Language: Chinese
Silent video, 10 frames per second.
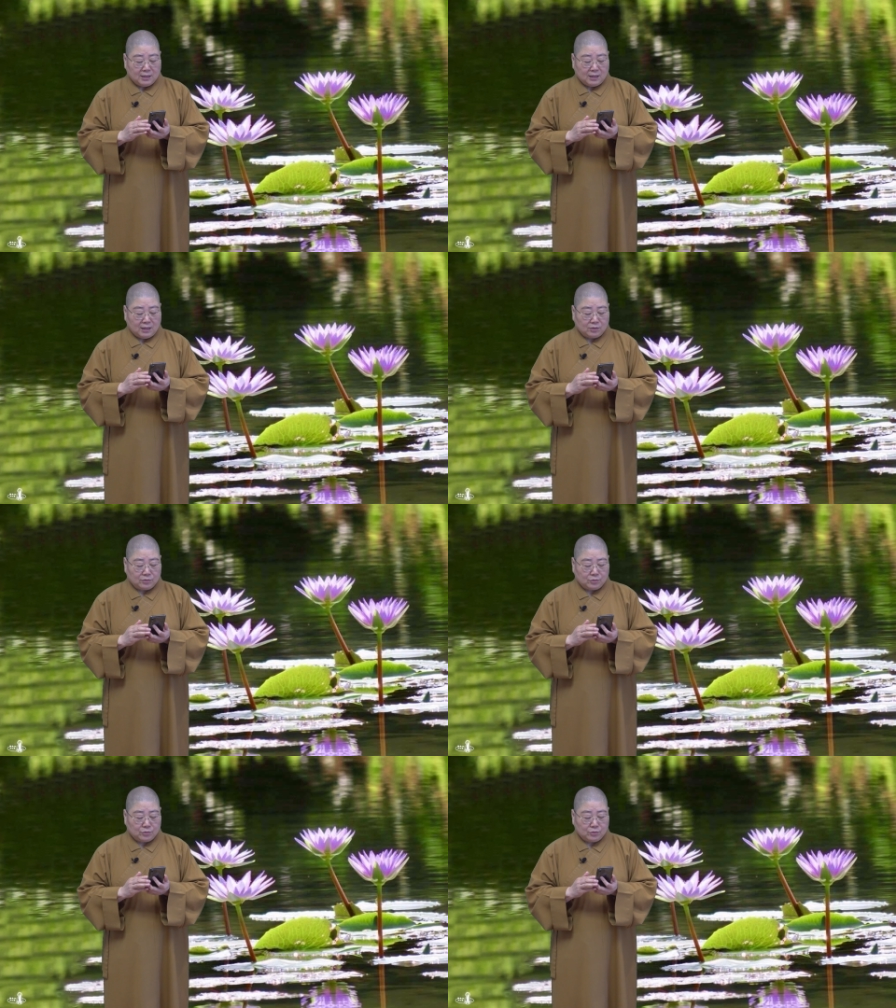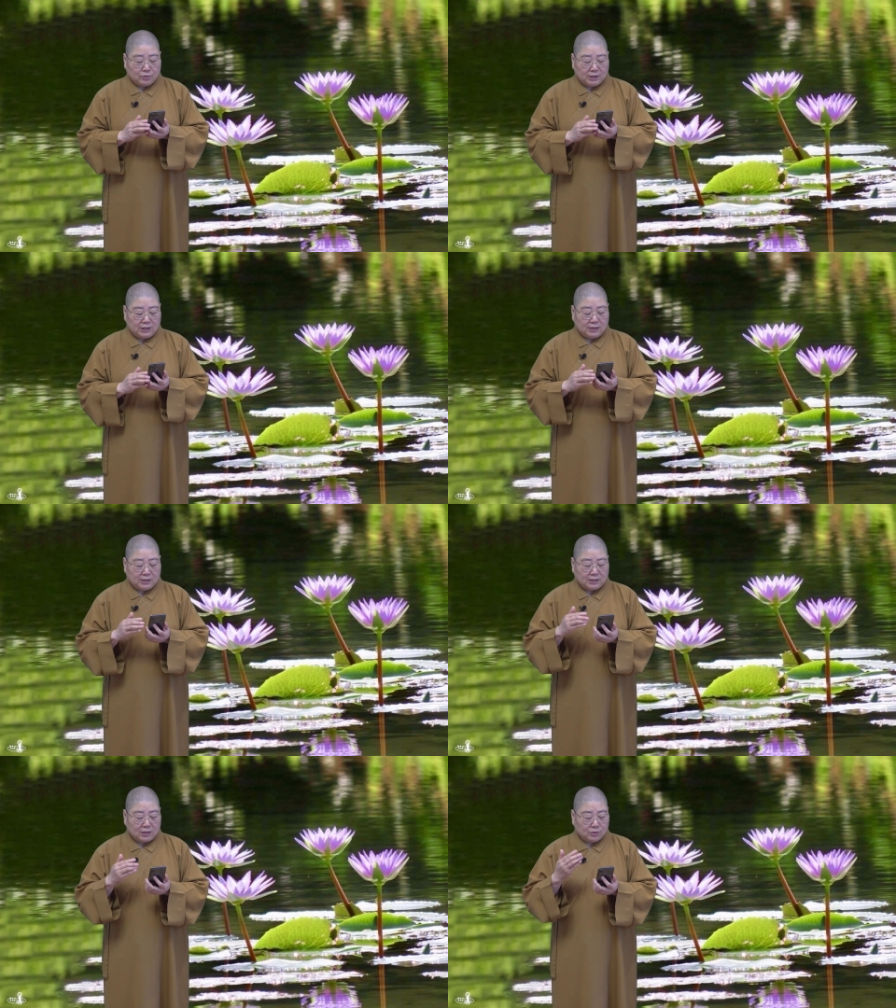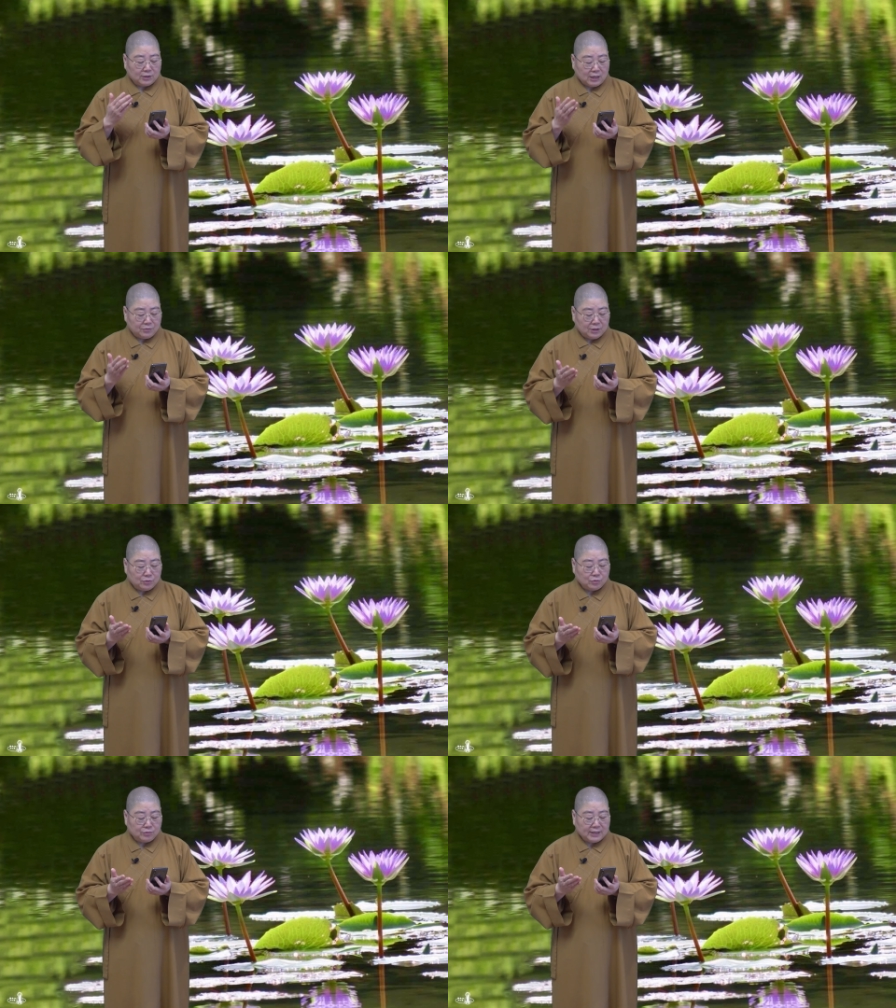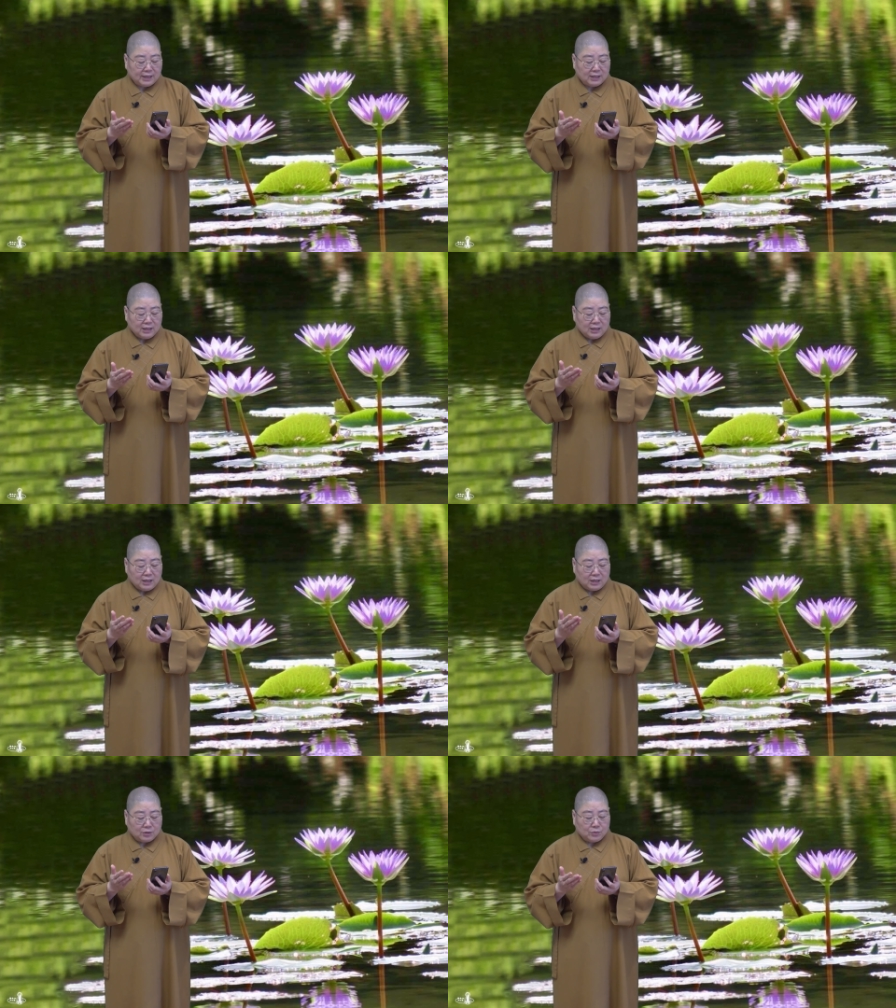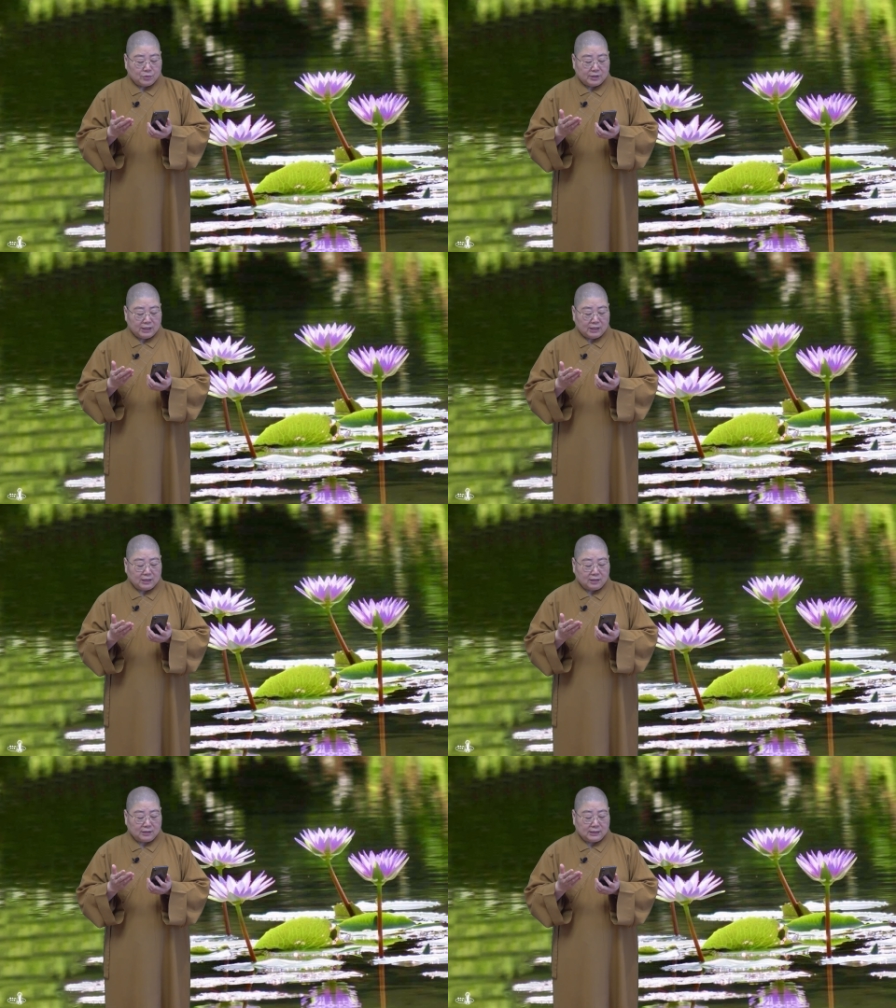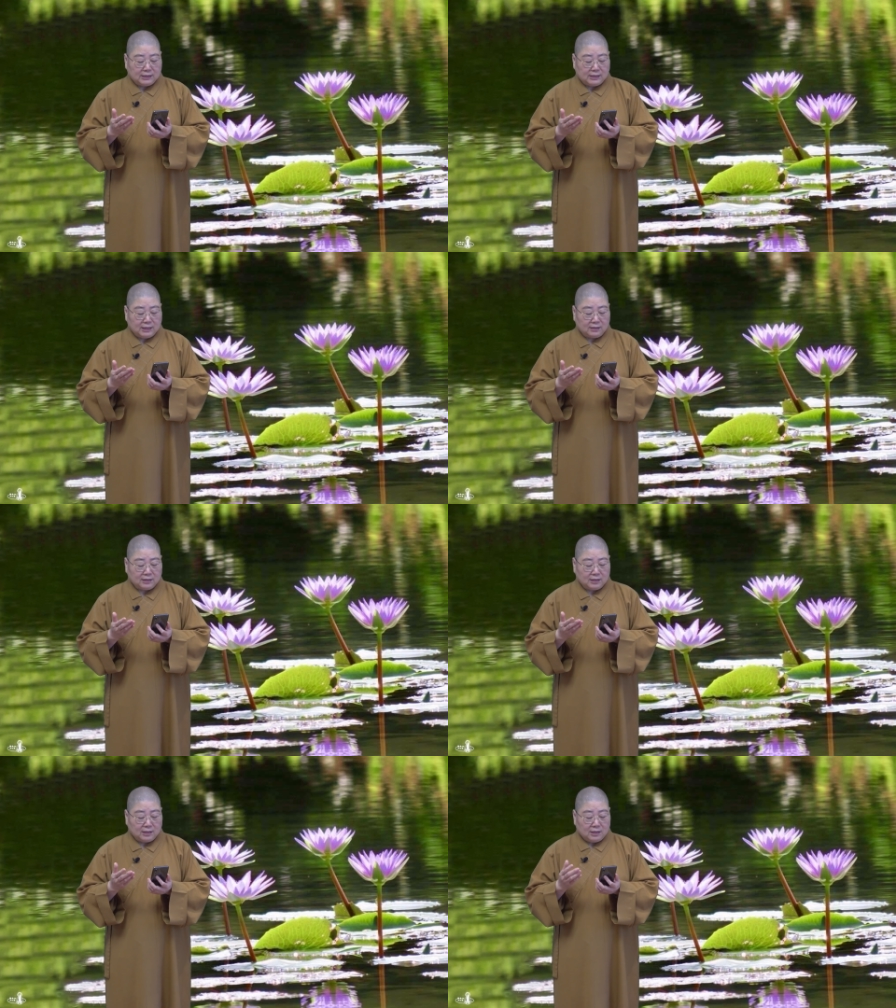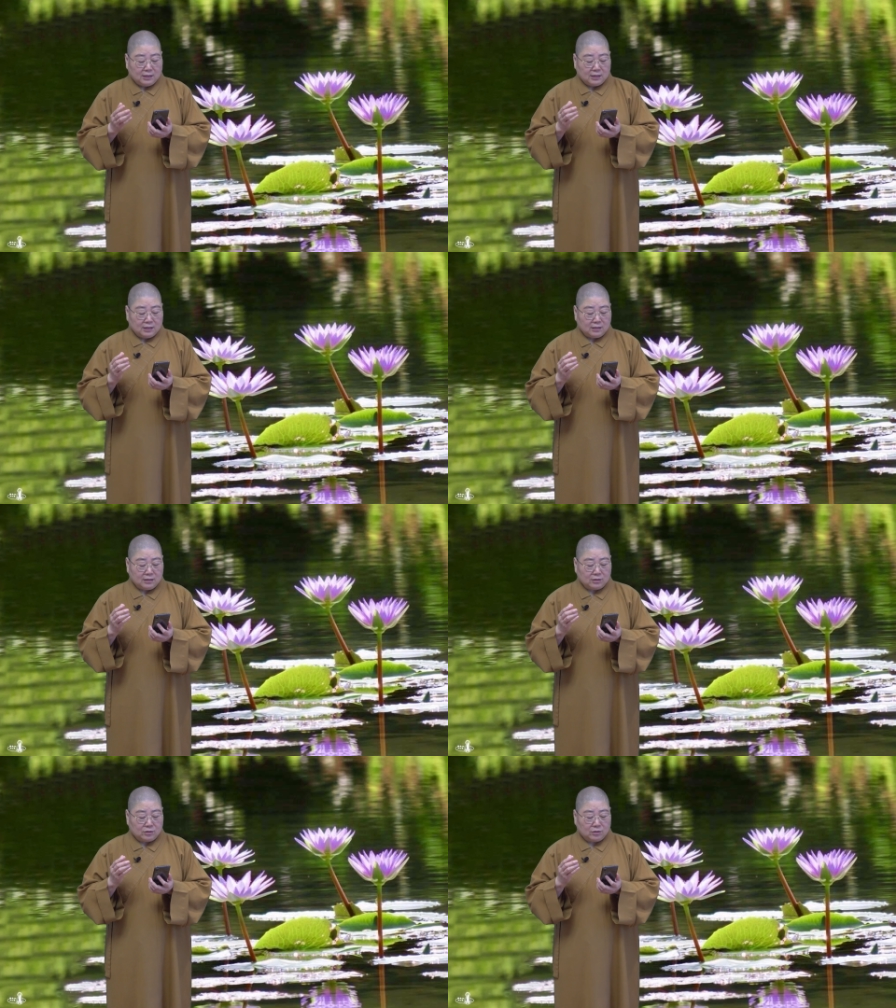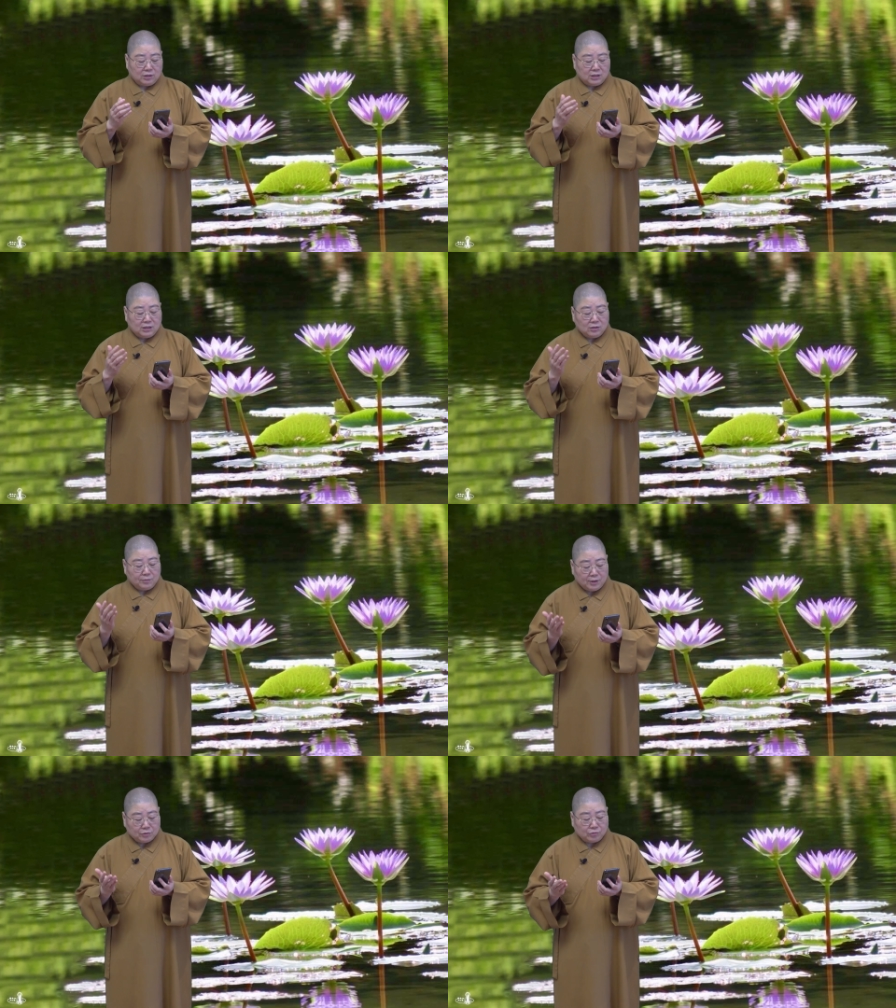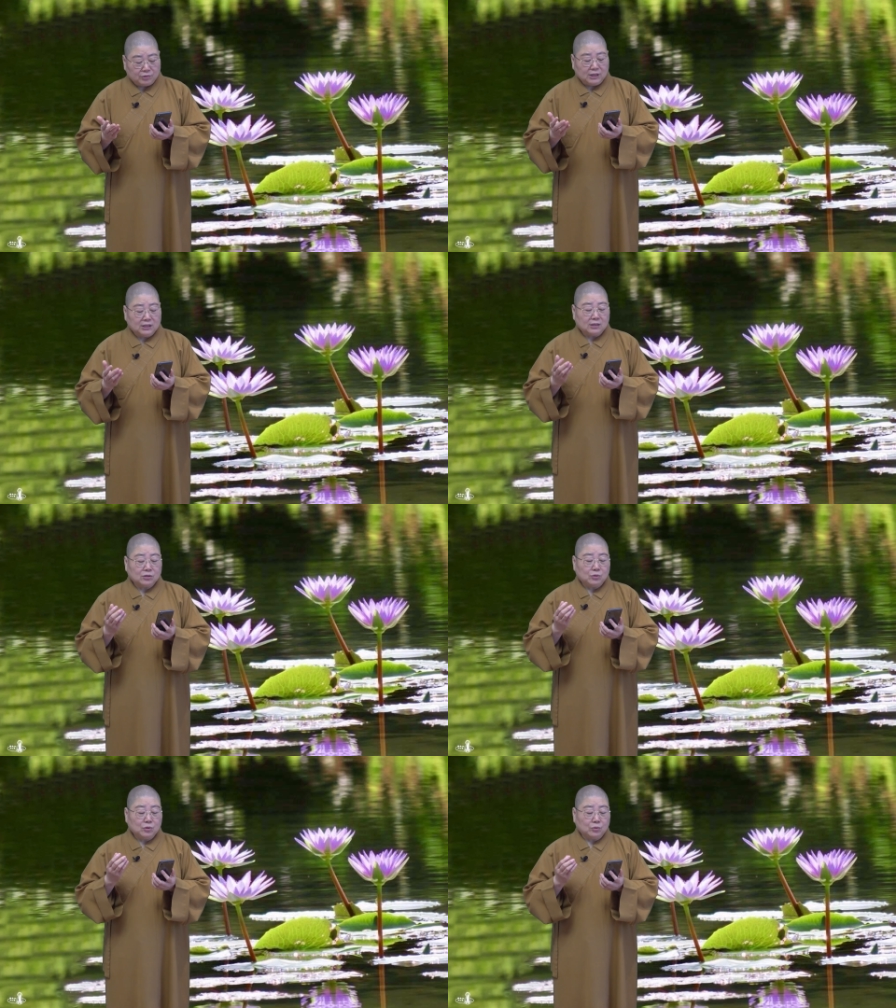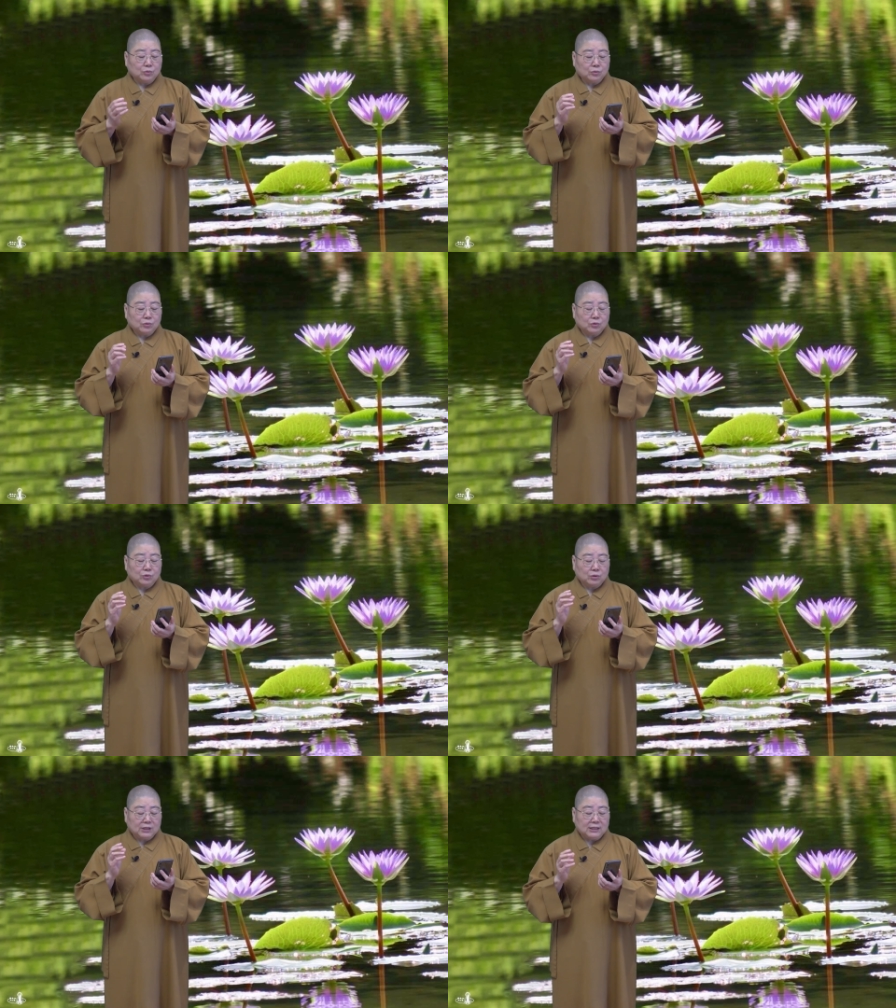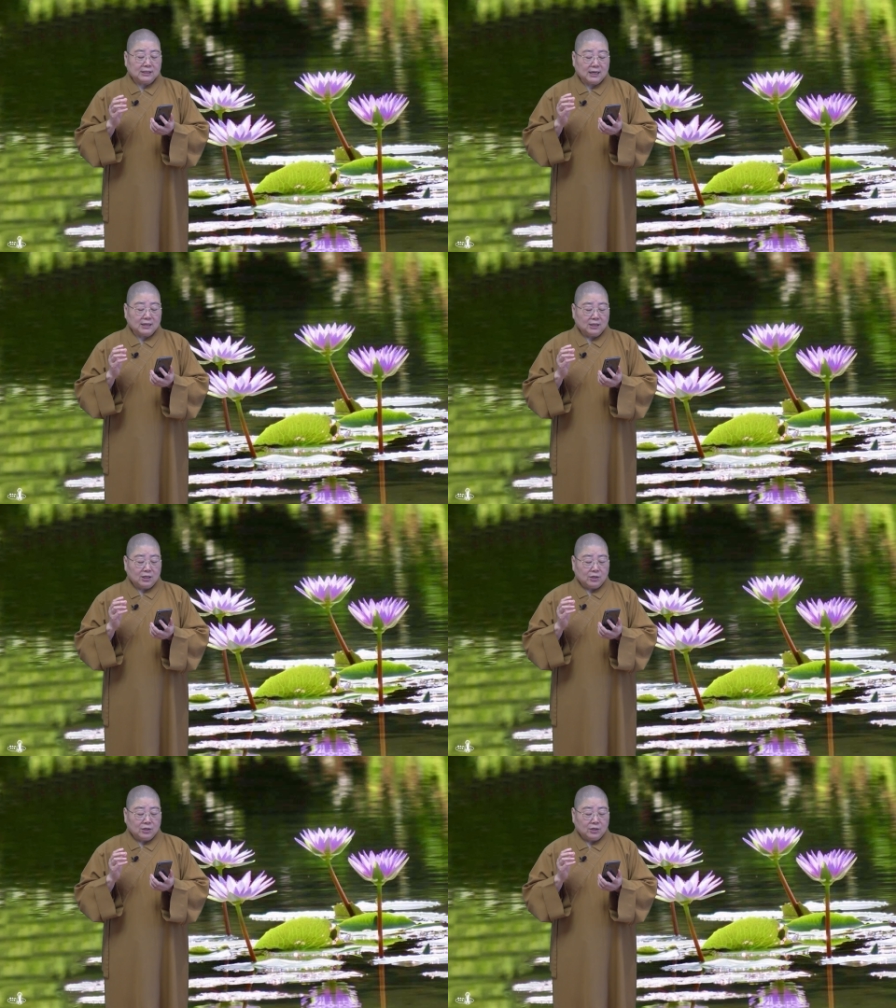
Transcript: 好，所以呢，他说他原住在啊、呃、国内啊，以前的呃已经都没有土地，他就用就是说提倡